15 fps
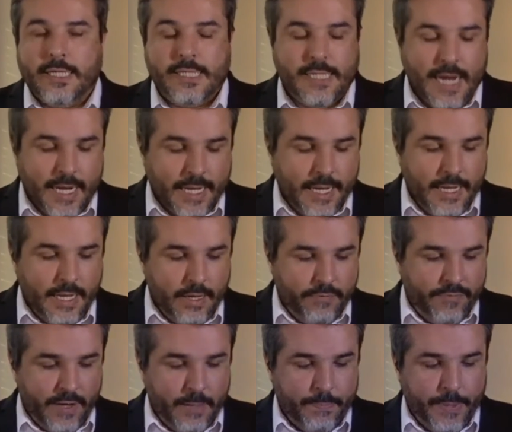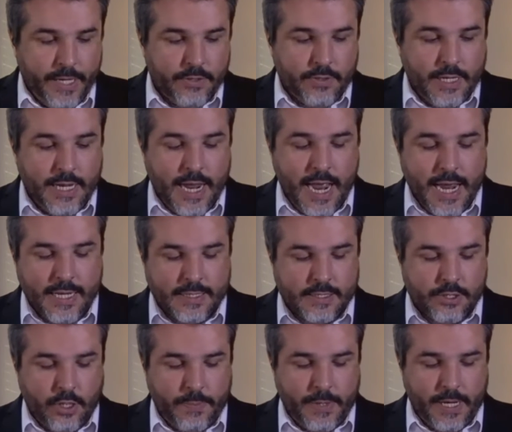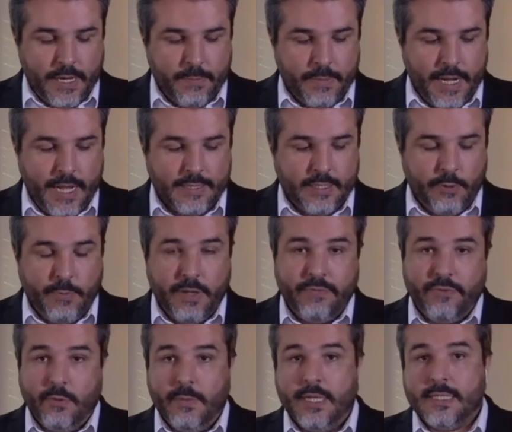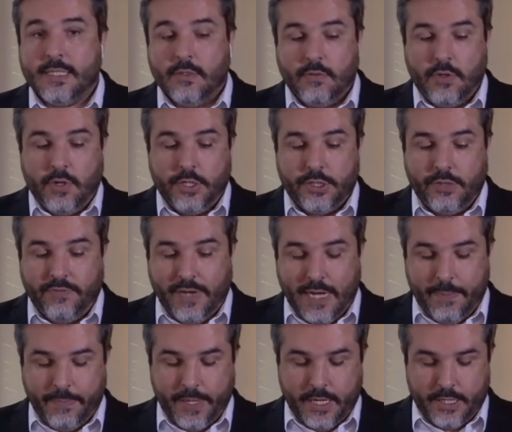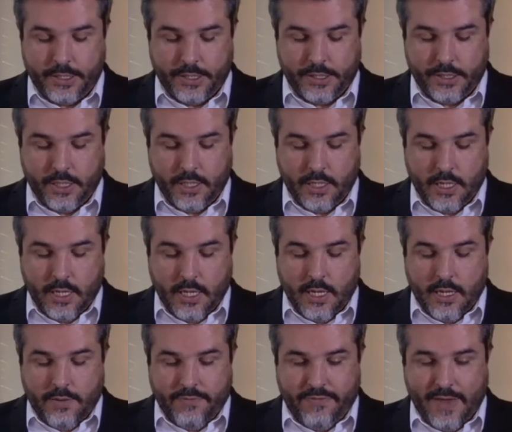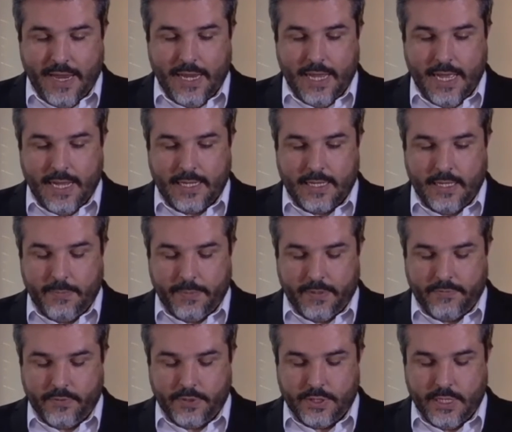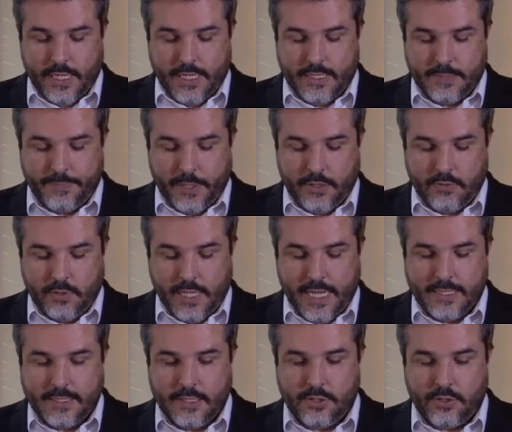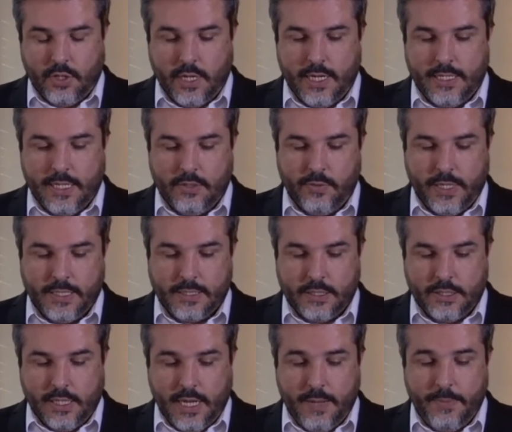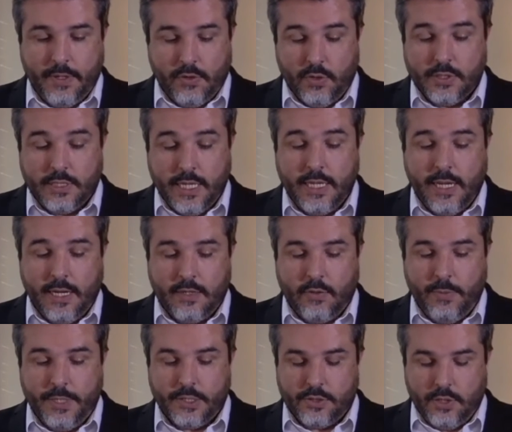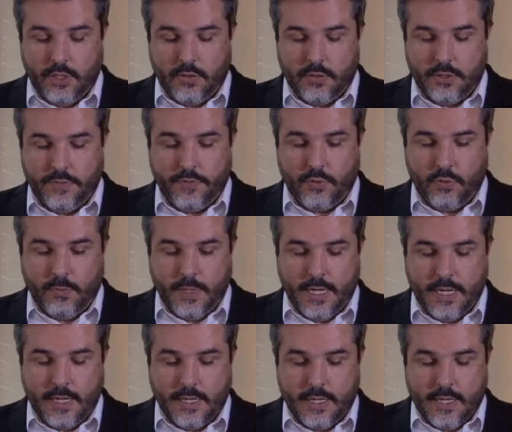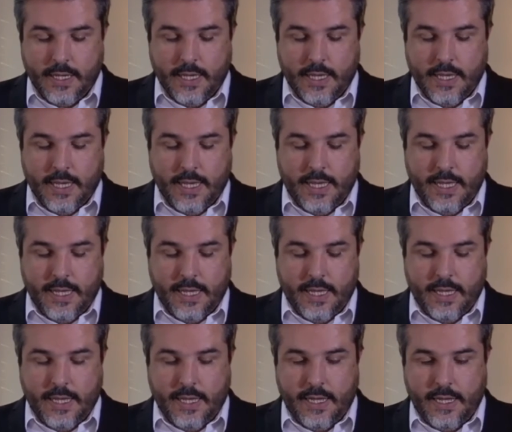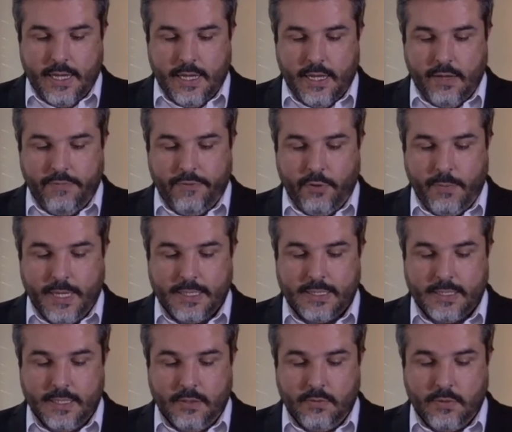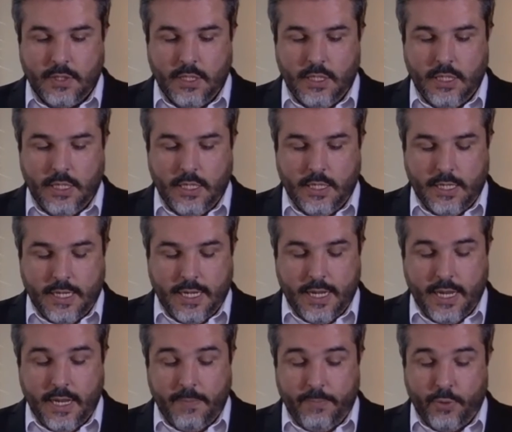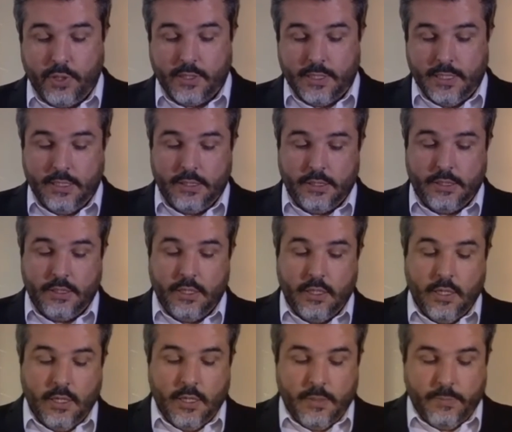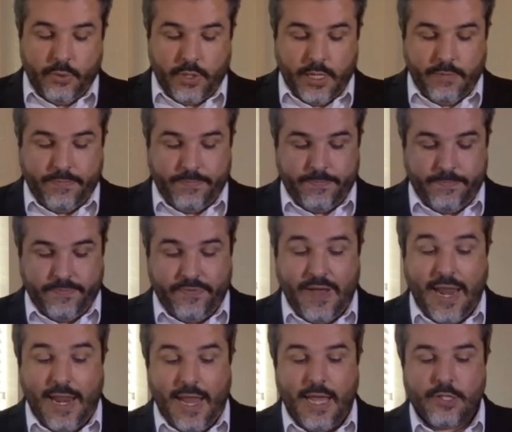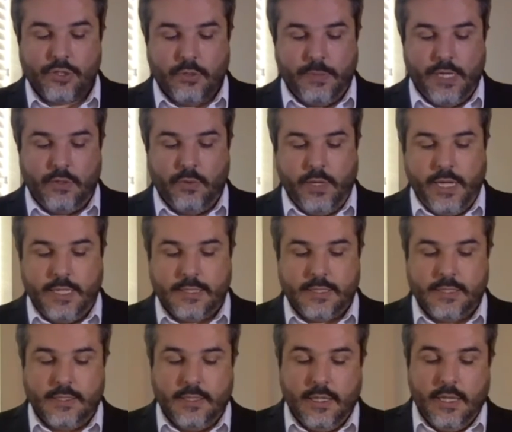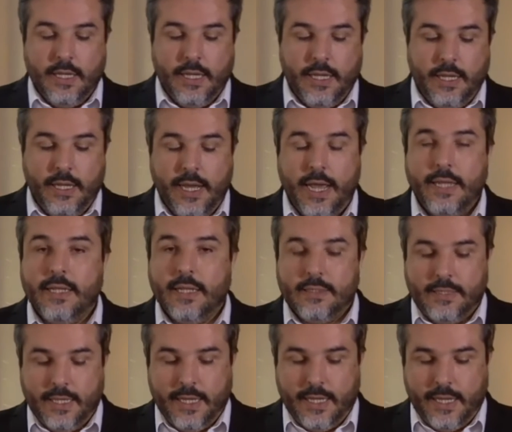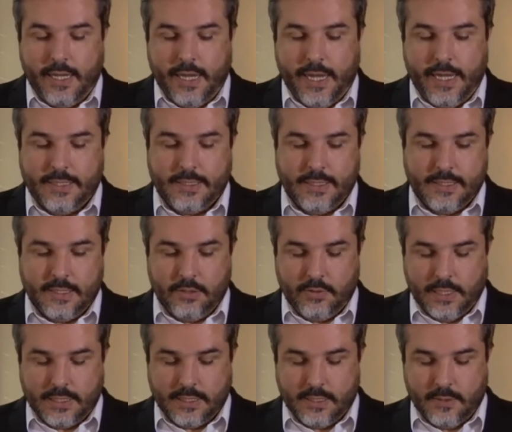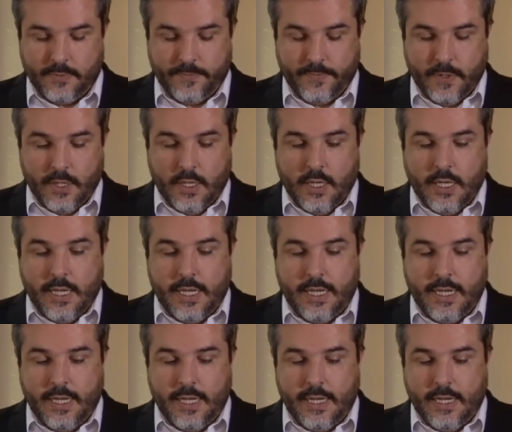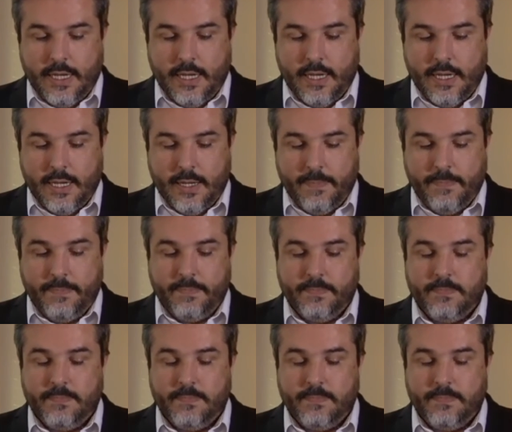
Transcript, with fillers: Jaqueline Felipeto. Aliás, só para lembrar, tem uma informação que eu acho que vale a pena a gente falar aqui para você a respeito dessa história da doença de Lyme. Gostei que ela começou, inclusive, com uma é, informação que né, é importante, porque falar sobre a doença e ainda ter essa situação. É, é,